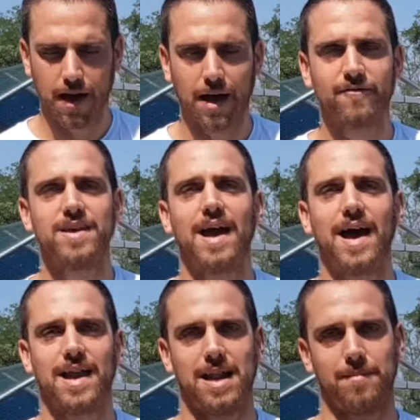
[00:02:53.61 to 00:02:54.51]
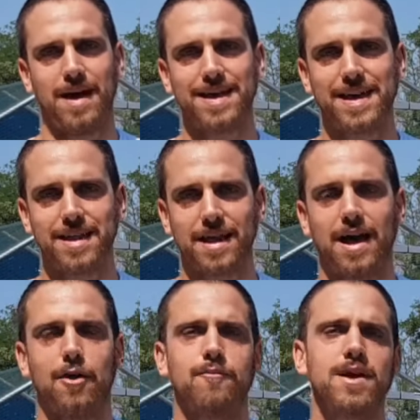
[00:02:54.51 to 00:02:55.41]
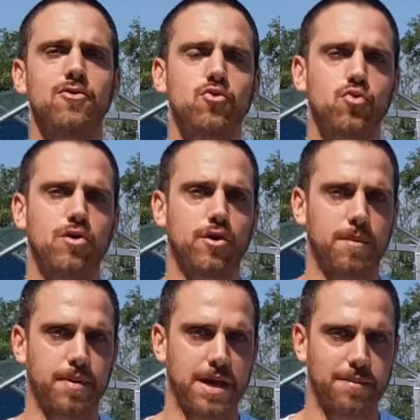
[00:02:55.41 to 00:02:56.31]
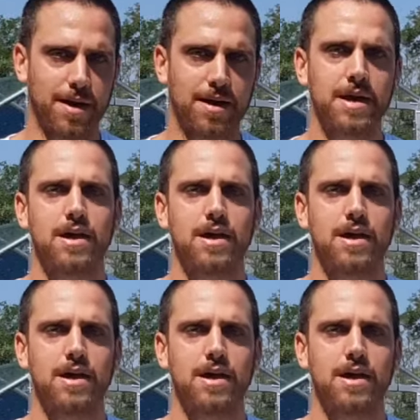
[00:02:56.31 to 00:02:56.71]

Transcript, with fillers: avviare la macchina almeno due ore prima,